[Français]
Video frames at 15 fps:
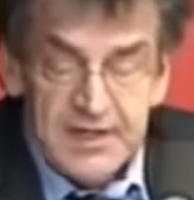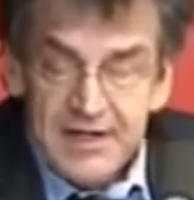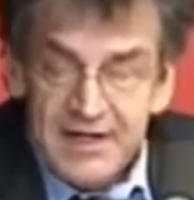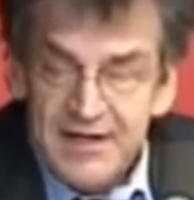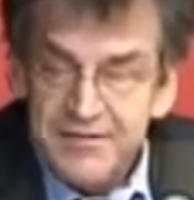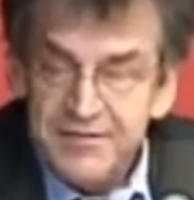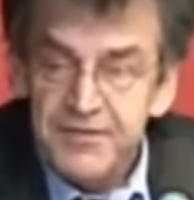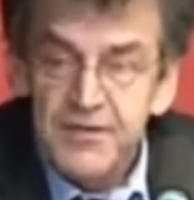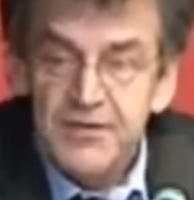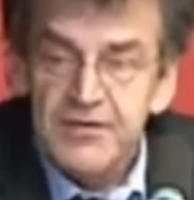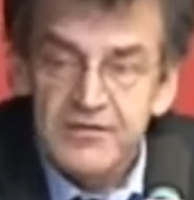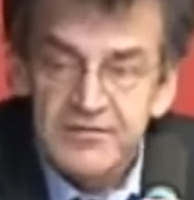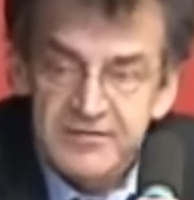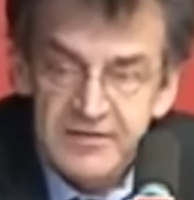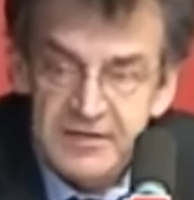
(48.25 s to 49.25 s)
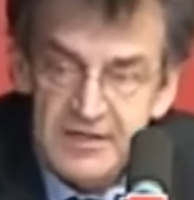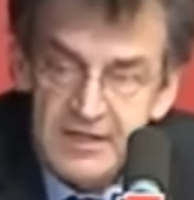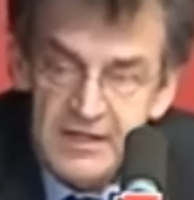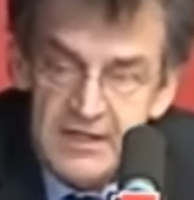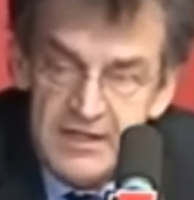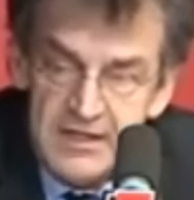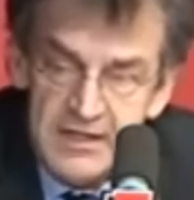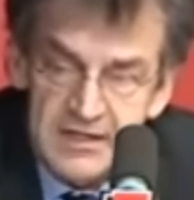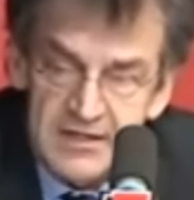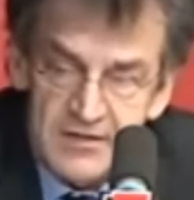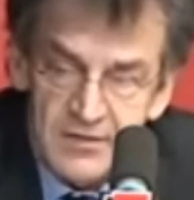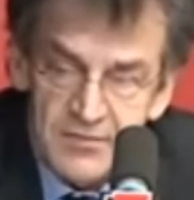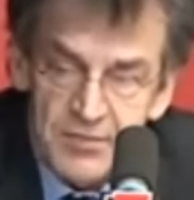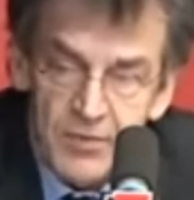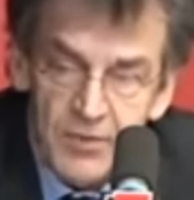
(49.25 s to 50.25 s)
La France est
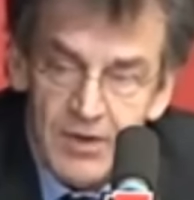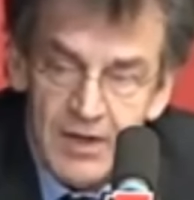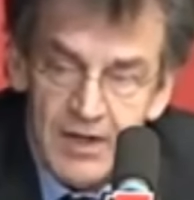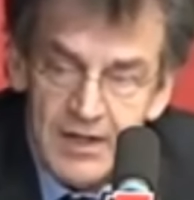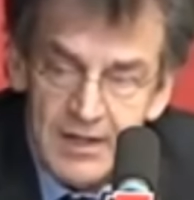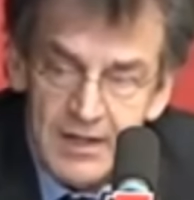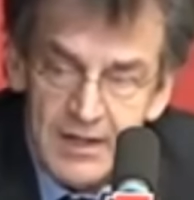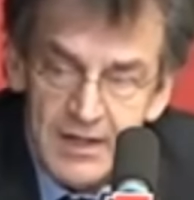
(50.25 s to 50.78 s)
en proie